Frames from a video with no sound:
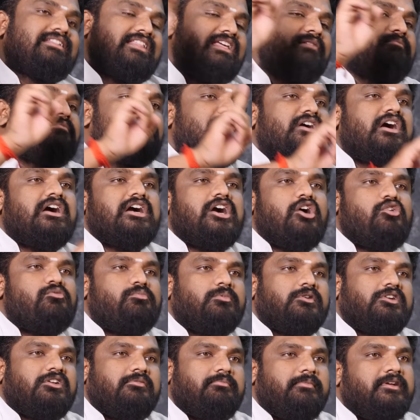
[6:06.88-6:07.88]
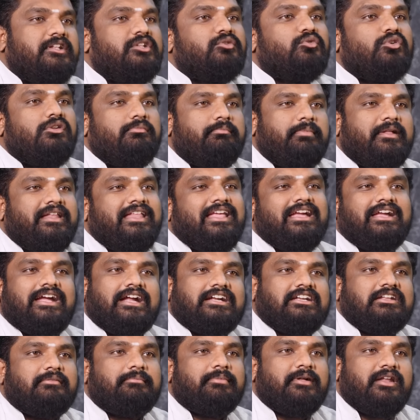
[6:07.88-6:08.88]
திமுக கவர்மெண்ட் மீது ஒரு பெரிய
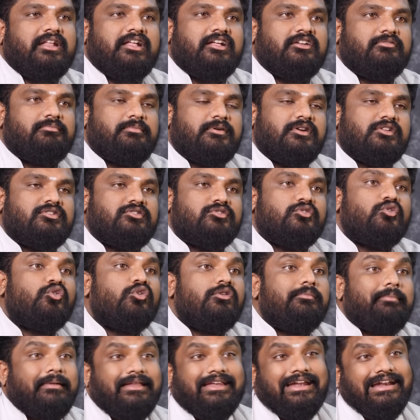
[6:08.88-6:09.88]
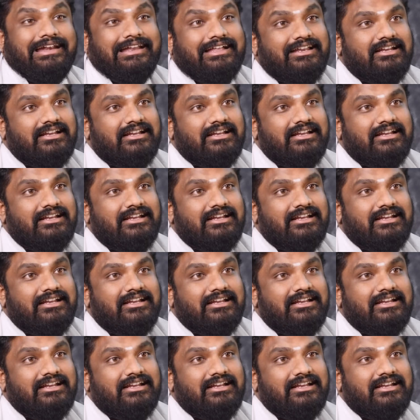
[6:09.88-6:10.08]
கெட்டப்பெறை ஏற்படுத்தணும் ஒரு பெரிய